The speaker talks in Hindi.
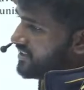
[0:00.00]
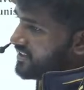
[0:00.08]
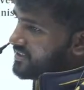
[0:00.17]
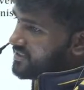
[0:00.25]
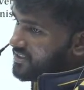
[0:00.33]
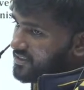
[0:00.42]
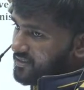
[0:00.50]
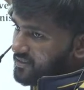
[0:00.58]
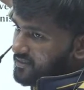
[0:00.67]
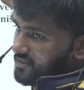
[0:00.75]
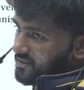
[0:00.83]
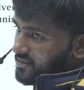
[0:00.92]
आ गया शायद
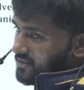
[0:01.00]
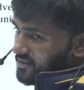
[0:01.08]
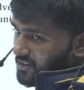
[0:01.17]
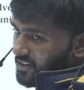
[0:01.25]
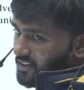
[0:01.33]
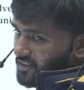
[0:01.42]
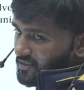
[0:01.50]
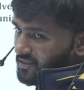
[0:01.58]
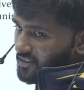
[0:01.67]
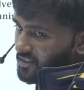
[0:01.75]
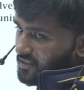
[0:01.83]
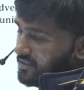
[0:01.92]
हरियाणा
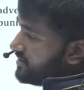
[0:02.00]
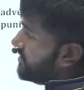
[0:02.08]
सीटी का